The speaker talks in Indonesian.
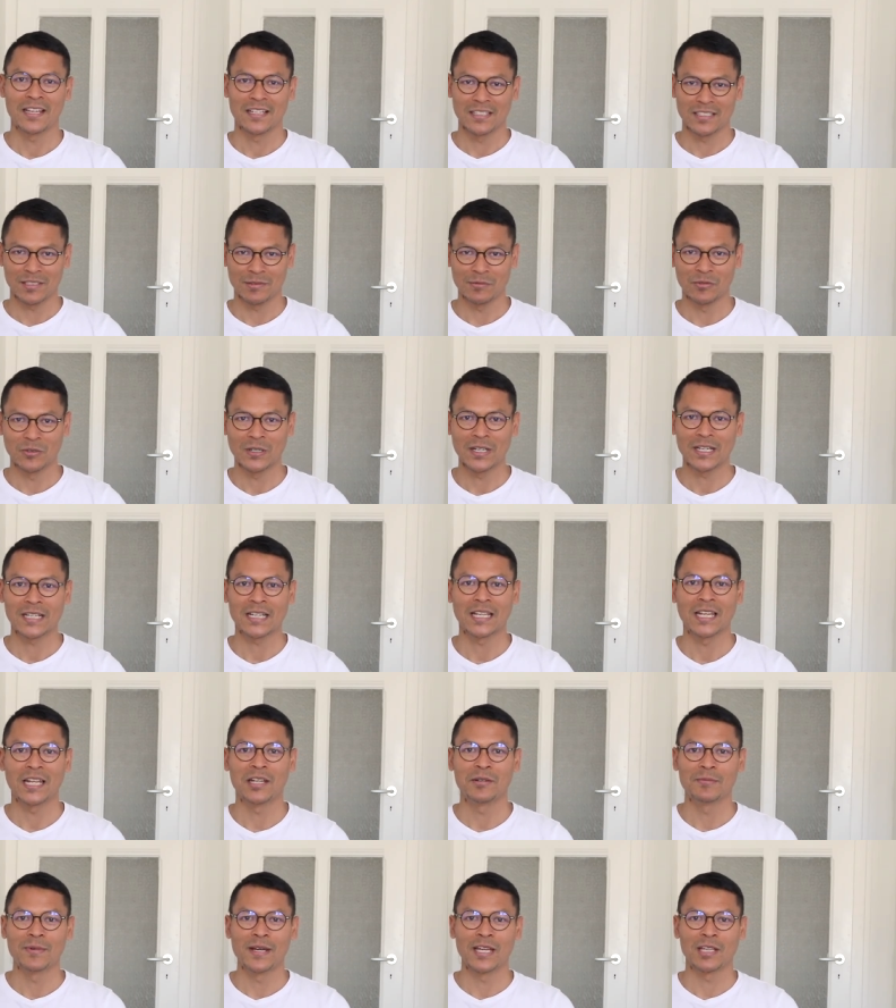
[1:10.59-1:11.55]
Semoga
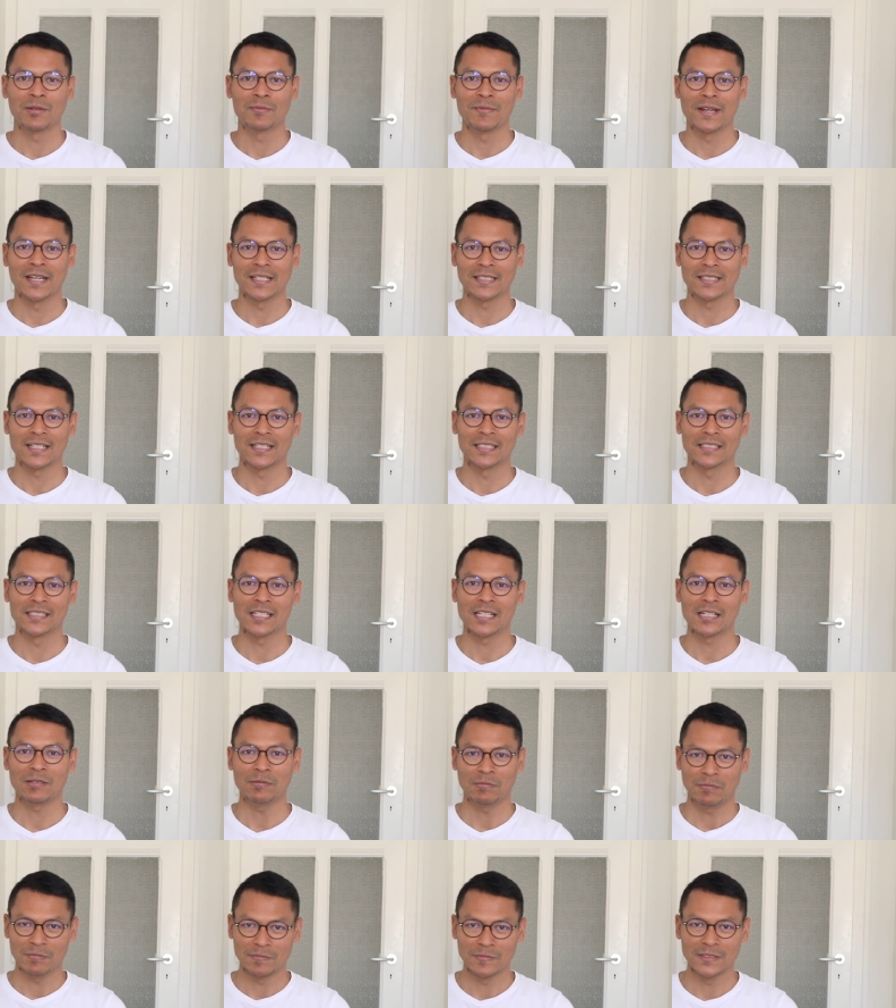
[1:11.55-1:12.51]
kalian baik-baik
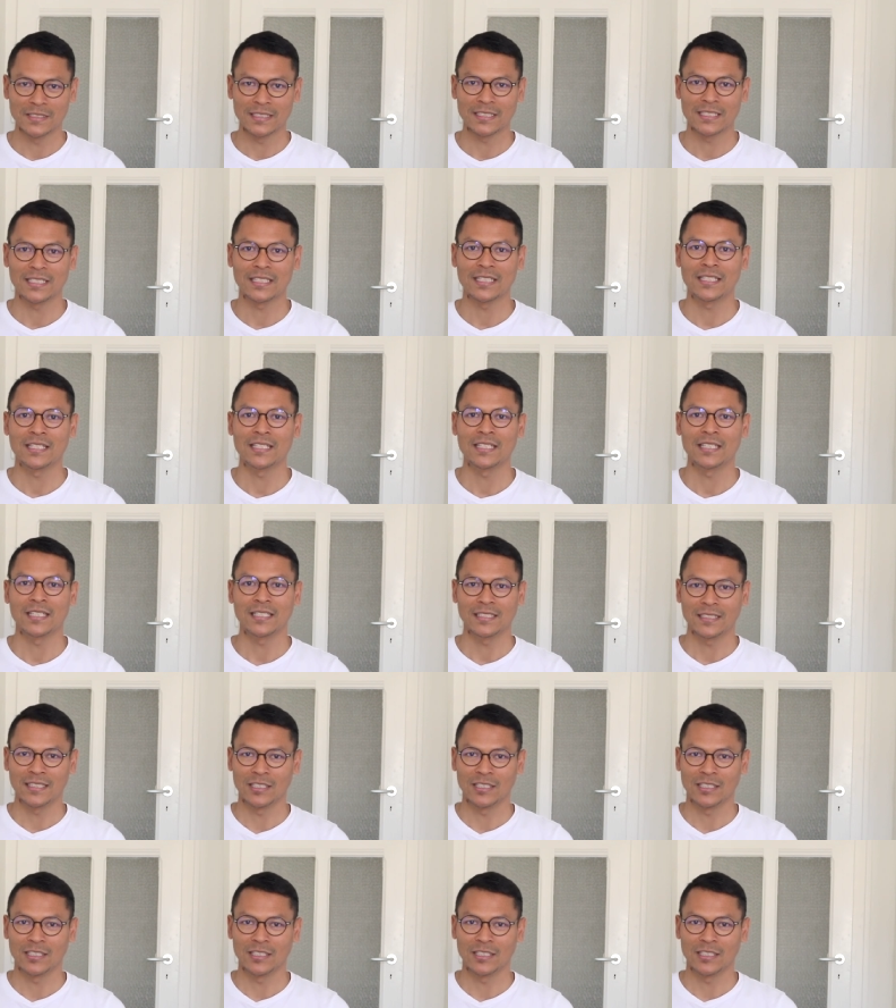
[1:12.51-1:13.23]
saja meski